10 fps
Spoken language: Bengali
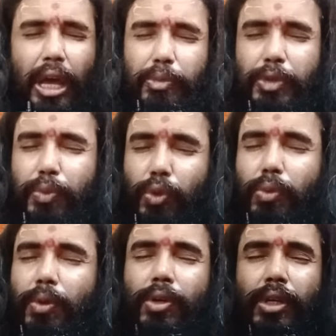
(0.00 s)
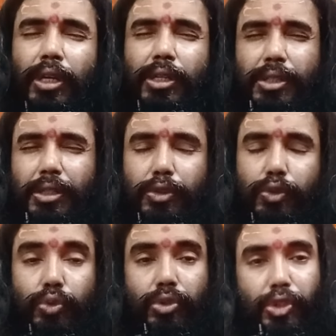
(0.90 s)
আমি বলবো সে কিন্তু
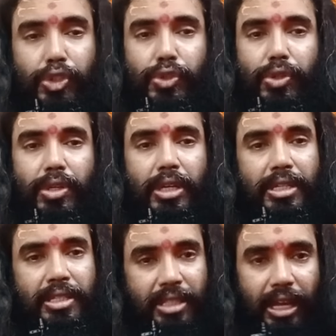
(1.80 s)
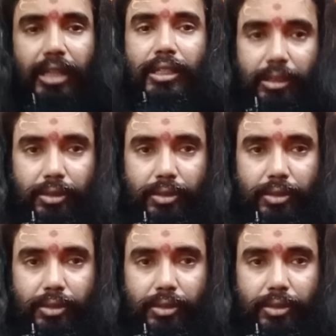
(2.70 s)
উৎকৃষ্ট স্থানে